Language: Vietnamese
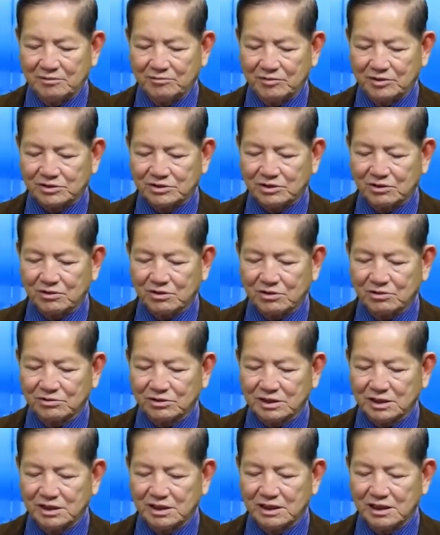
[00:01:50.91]
một số
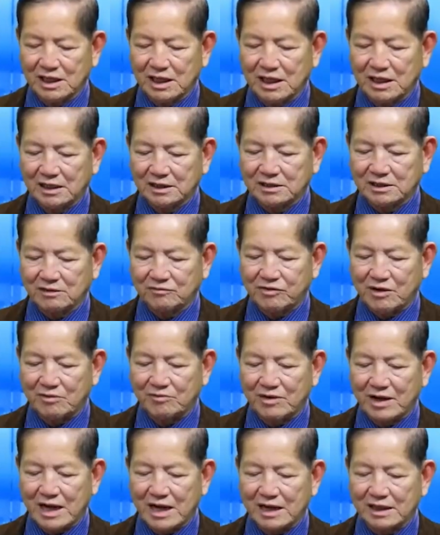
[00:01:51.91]
công ty thực
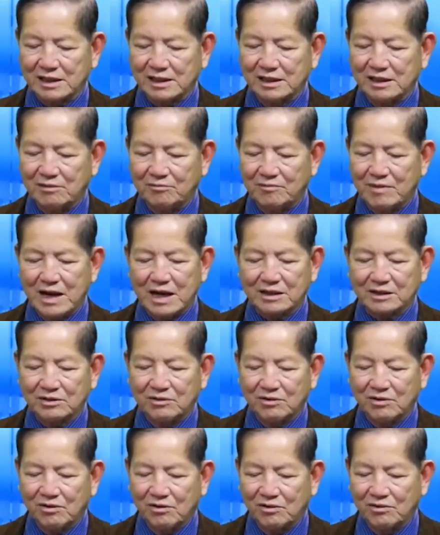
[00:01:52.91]
phẩm khác như
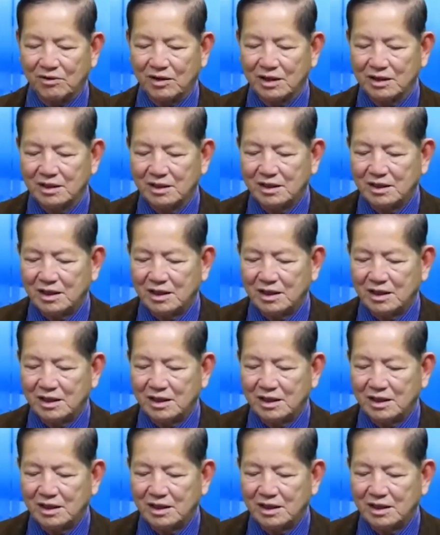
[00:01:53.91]
McDonald's đó,